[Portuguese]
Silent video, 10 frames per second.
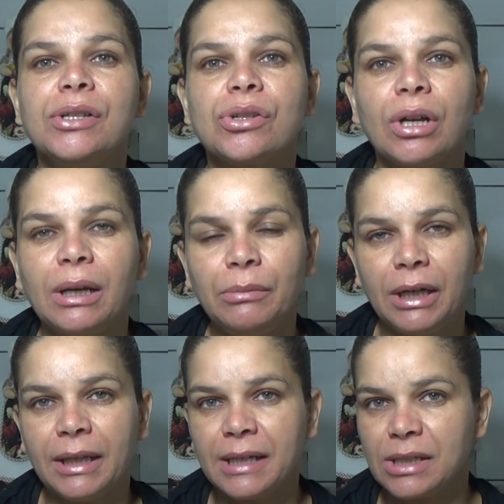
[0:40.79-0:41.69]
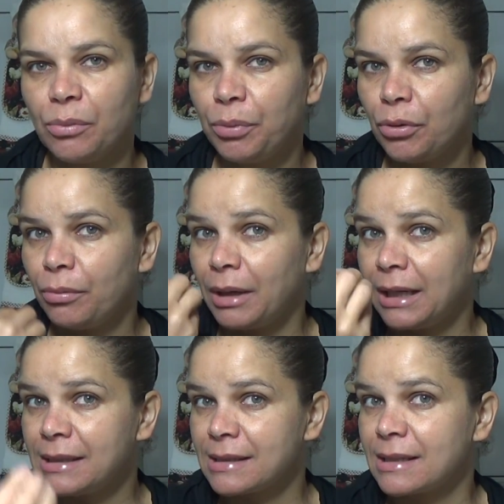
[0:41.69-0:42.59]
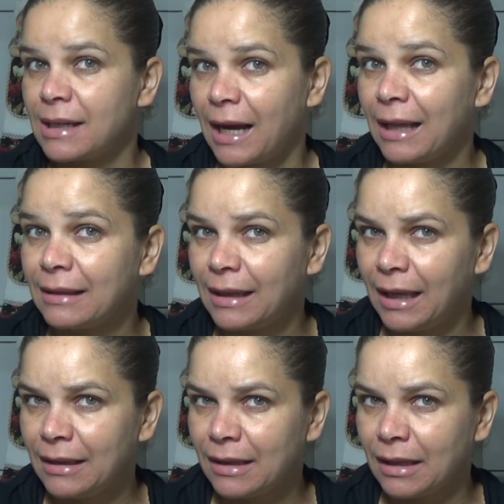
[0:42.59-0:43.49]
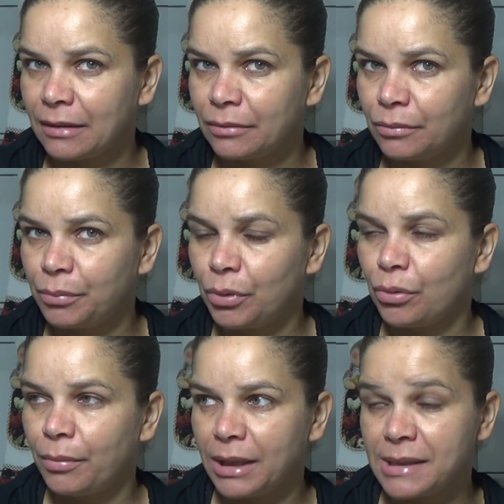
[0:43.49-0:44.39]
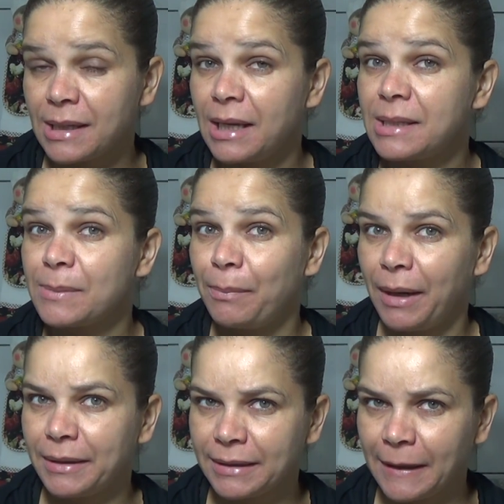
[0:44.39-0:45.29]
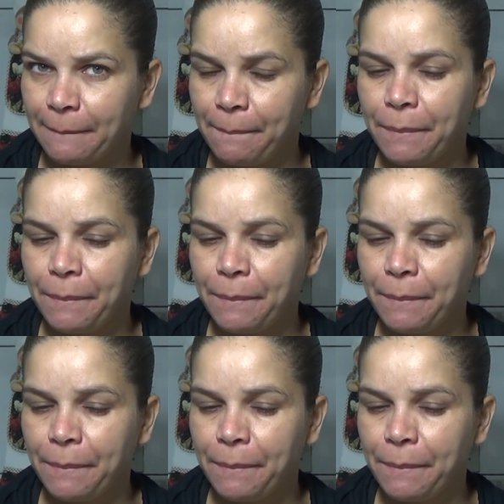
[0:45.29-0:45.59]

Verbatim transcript: Só que a mulher tem que ser um pouco mais atenta, um pouco mais esperta.